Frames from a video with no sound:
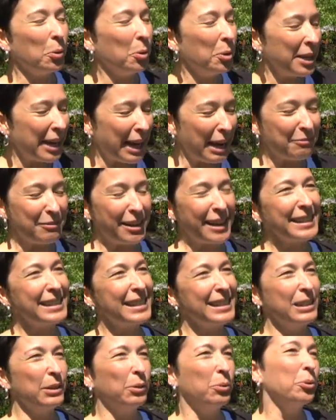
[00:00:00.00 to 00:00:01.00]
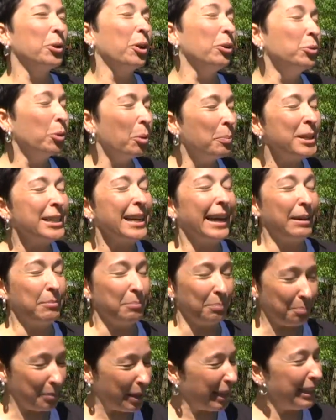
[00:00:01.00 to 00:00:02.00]
ohne Erwachsene oder nur mit
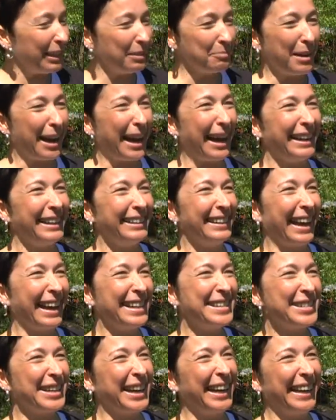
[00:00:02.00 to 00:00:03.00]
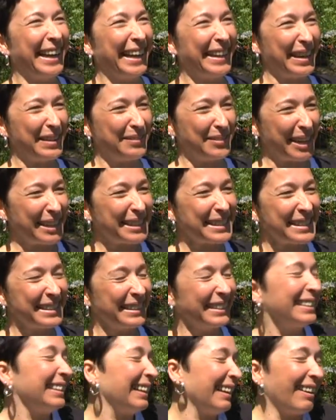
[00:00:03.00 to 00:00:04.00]
einem Minimalanteil an
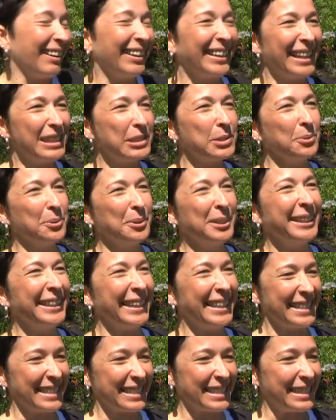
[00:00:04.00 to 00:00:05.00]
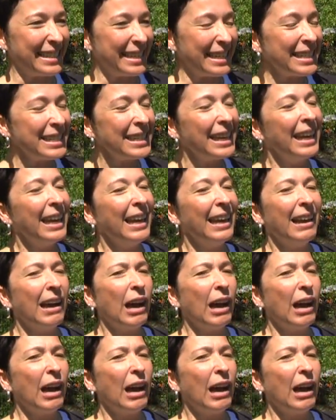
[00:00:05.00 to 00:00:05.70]
Erwachsenen. Klar, ganz ohne geht es nicht.